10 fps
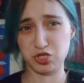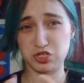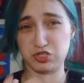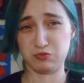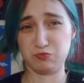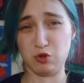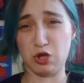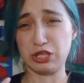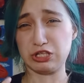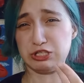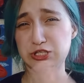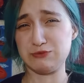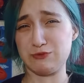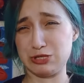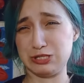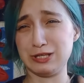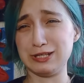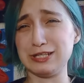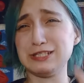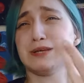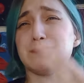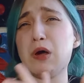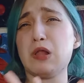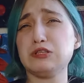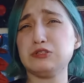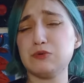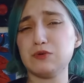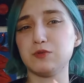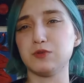это же, ну она ничего не сделает, да себе полезет.